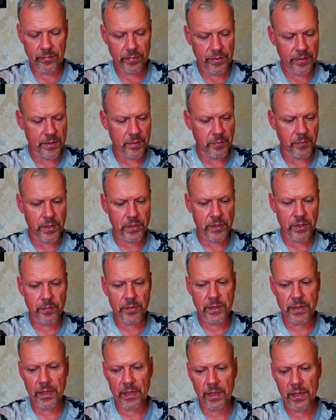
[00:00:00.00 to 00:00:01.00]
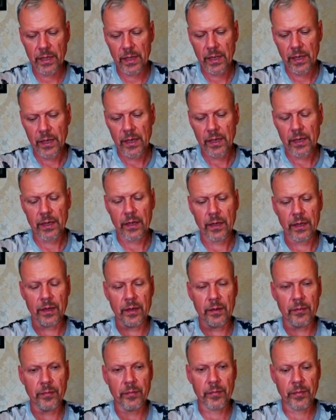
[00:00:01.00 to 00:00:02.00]
спишемся.
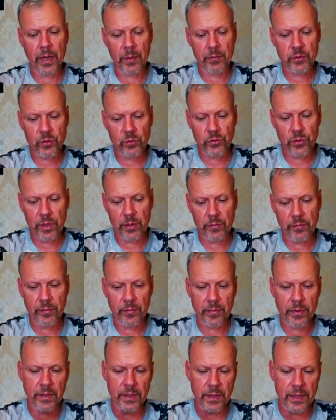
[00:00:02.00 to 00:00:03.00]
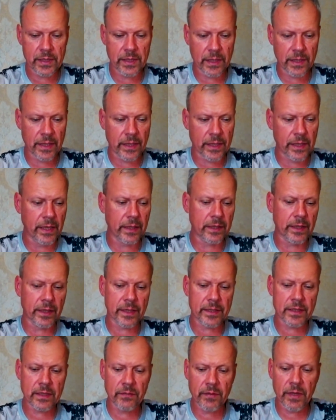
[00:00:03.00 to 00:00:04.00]
Э, обсудим, если какие-то
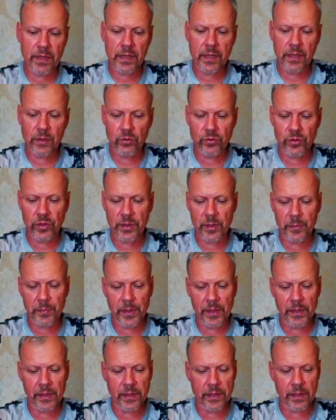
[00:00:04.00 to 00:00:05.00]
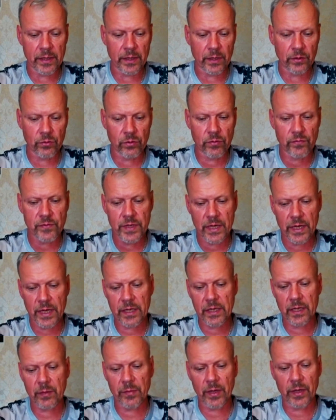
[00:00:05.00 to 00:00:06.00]
расцветки нужно дополнительно. Но в
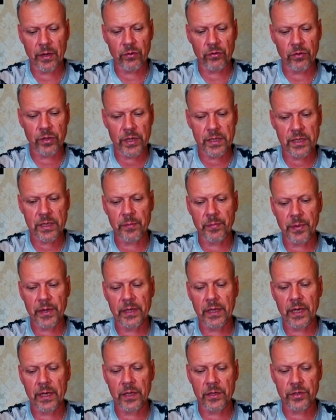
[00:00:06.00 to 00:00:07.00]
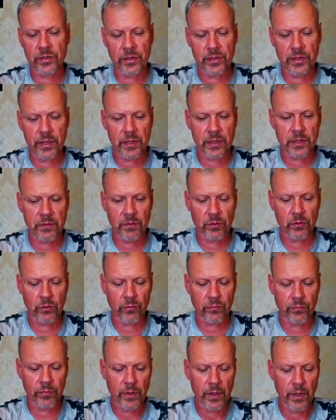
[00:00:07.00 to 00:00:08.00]
среднем, говорю, если при наличии тех
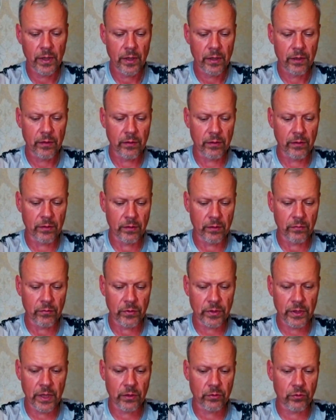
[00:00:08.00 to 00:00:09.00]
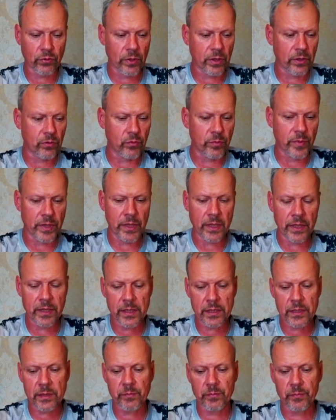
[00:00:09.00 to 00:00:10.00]
цветов, э, вот, которые у меня
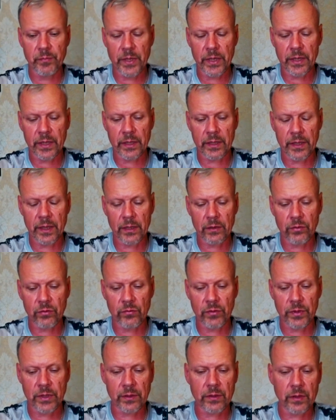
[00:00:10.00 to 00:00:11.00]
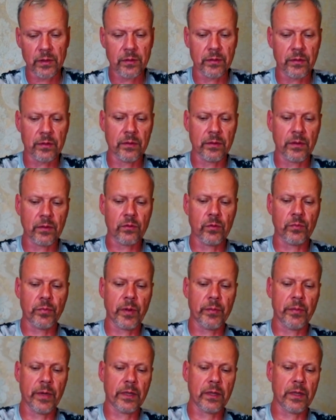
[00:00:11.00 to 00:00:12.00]
есть меха, да, то вот этот, эту
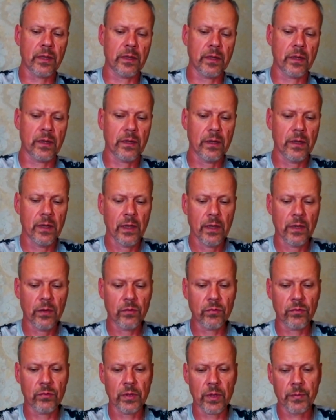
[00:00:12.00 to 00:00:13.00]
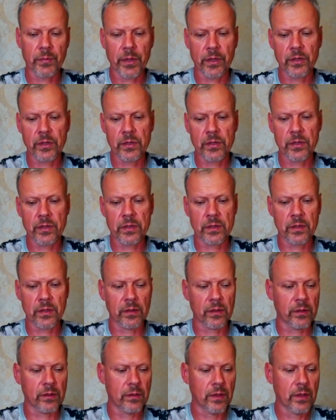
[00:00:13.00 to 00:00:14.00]
приманки я, ну, я практически
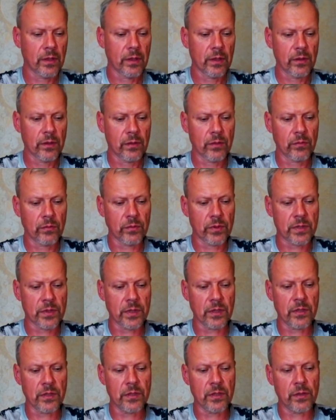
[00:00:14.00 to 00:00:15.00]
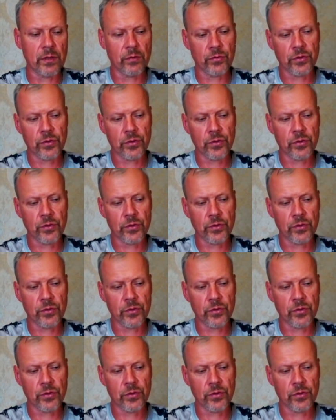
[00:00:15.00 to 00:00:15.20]
сделал ну, вот за неделю,